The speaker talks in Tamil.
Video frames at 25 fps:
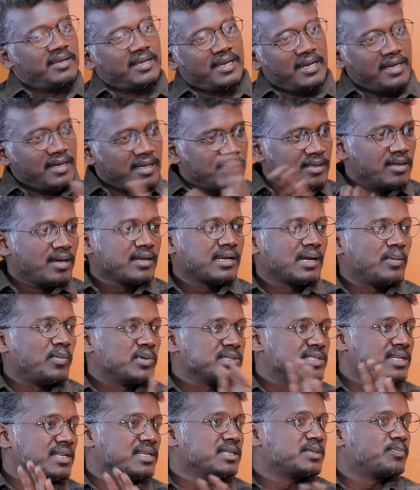என்ன தான்
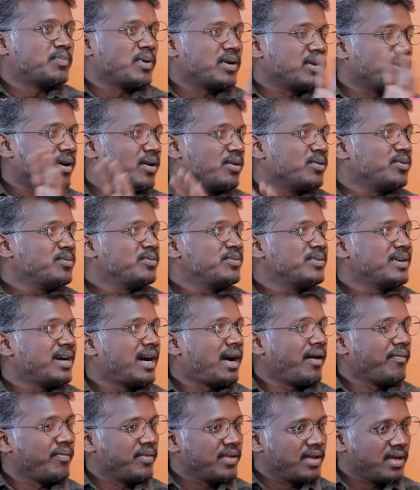கமர்ஷியலைஸ் பண்ணாலும்
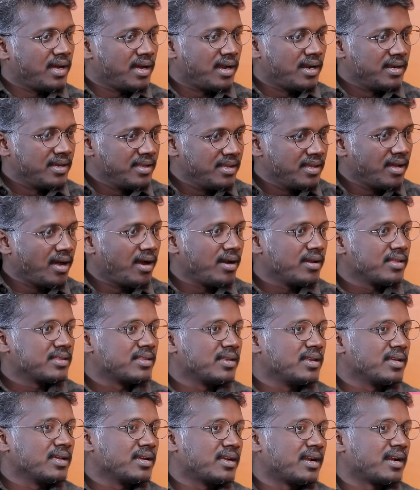அந்த அடி
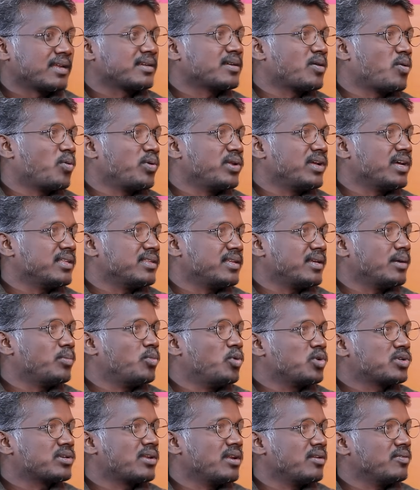ஆழத்தில் கிடக்கக்கூடிய அந்த
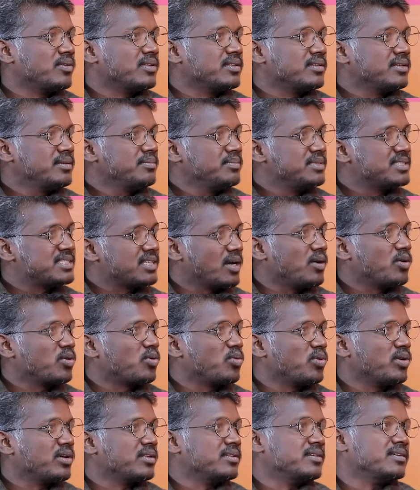எமோஷனல் வந்து மிஸ்
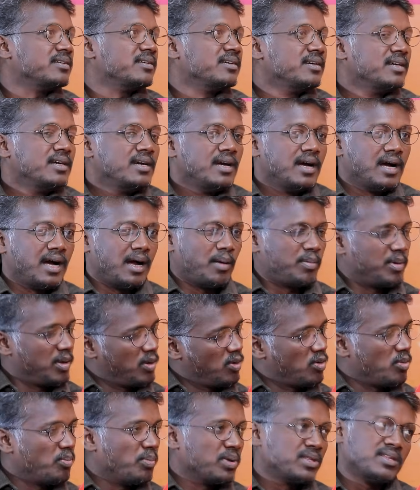ஆகக்கூடாது
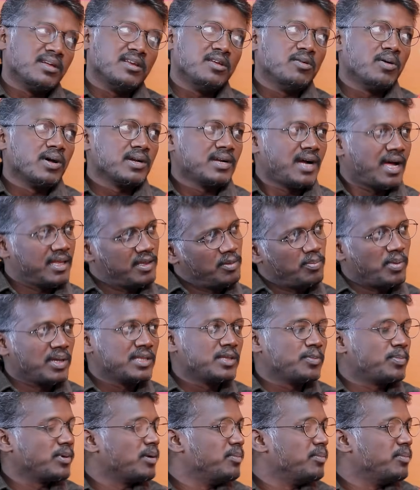அப்படின்னு ரொம்ப தெளிவாக அதை பார்த்து